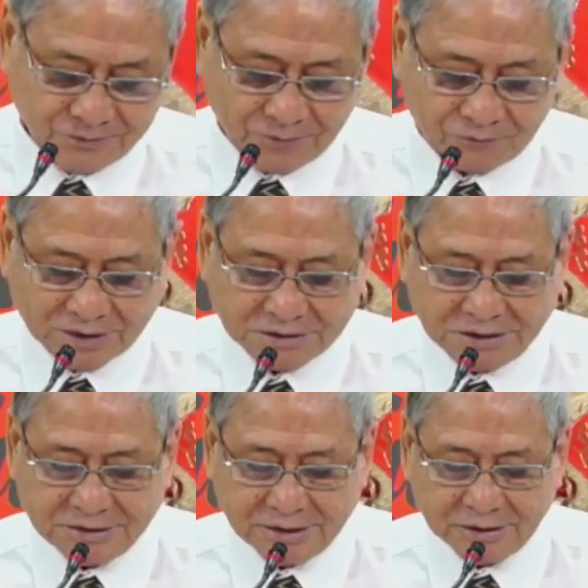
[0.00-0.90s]
Và
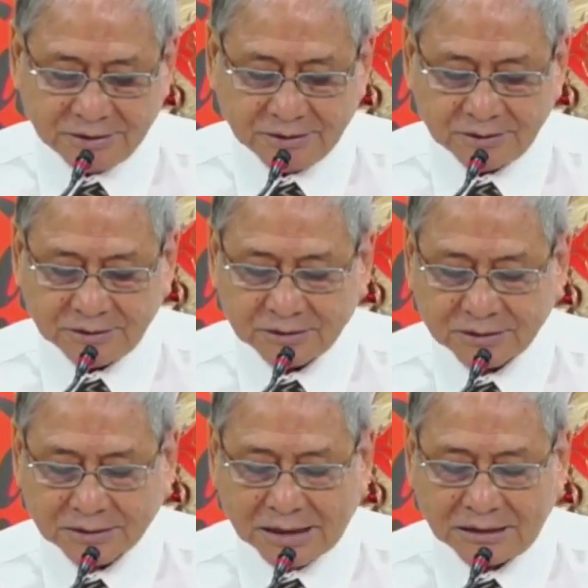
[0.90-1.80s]
thi thiên
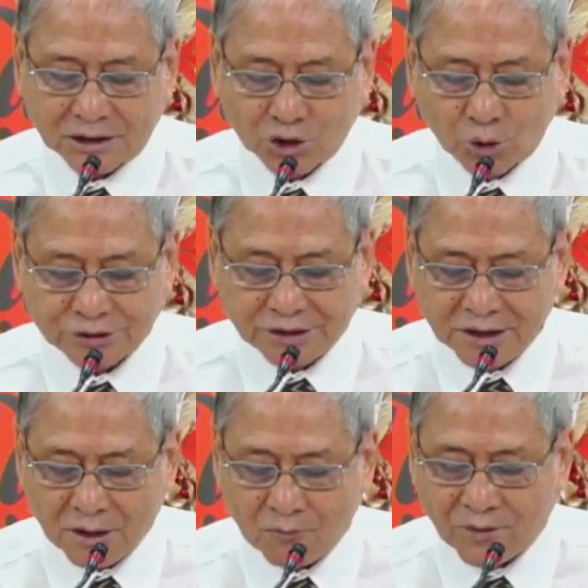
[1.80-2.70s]
này được nổi
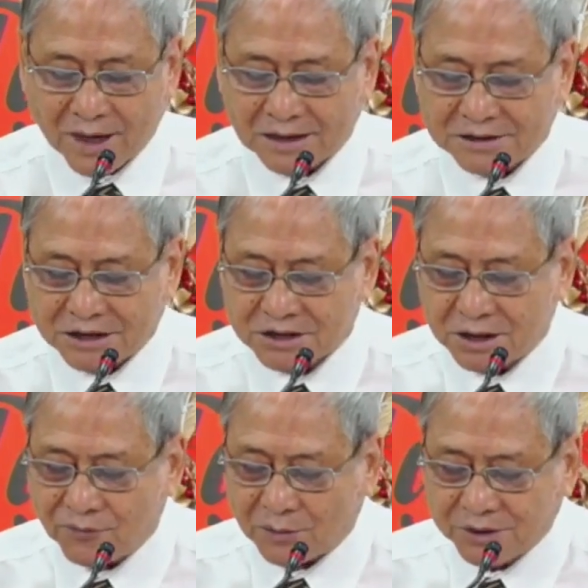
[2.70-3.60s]
tiếng không phải chỉ giữa
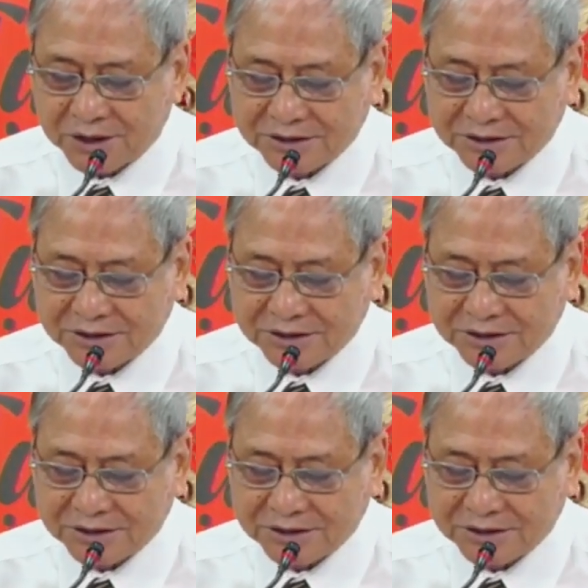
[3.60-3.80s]
vòng những người tin